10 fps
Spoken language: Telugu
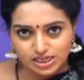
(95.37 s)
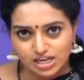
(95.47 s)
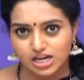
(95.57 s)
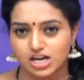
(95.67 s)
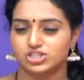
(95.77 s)

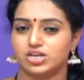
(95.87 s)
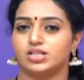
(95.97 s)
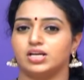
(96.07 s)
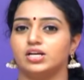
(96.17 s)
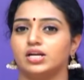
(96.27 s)
దిల్ రాజు
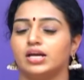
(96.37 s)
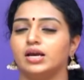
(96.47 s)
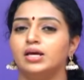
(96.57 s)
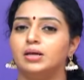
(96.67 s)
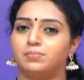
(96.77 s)
గారి దగ్గరనే
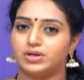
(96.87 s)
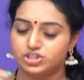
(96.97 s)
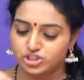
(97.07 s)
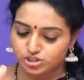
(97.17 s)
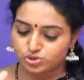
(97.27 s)

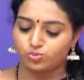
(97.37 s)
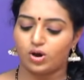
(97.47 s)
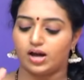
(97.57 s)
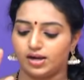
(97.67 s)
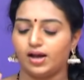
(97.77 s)
పనిచేస్తూ
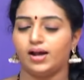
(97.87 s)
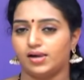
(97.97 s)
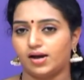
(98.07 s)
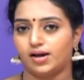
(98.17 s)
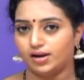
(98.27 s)
అలా
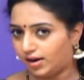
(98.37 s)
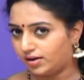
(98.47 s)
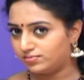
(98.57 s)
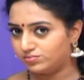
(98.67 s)
అలా అలా